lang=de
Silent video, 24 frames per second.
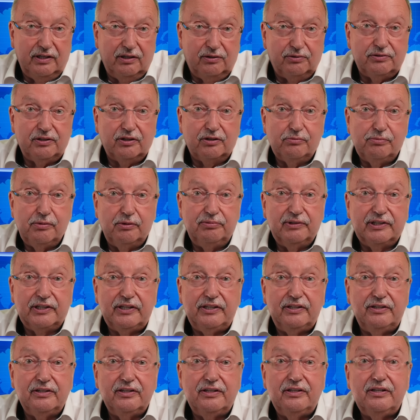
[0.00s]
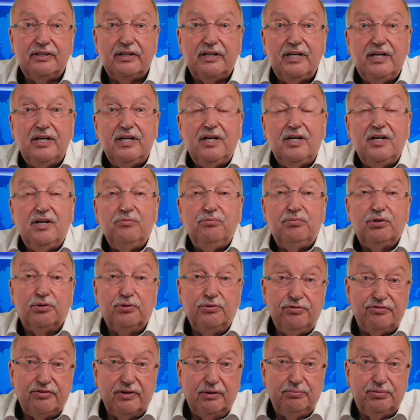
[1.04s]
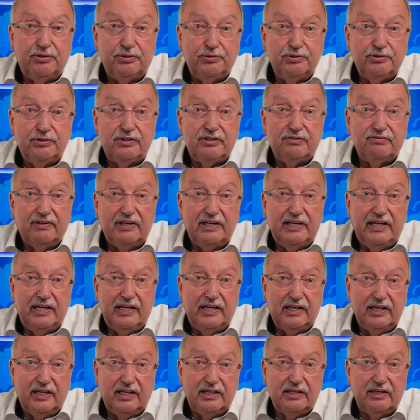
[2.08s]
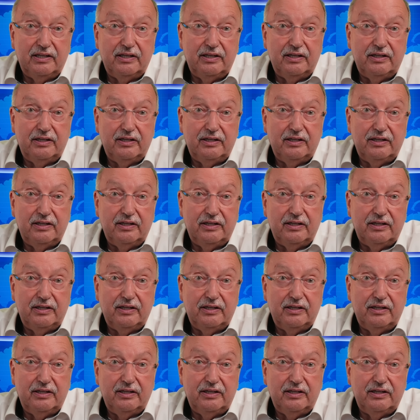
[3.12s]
auch darüber berichtet. Berufsverbot, weil er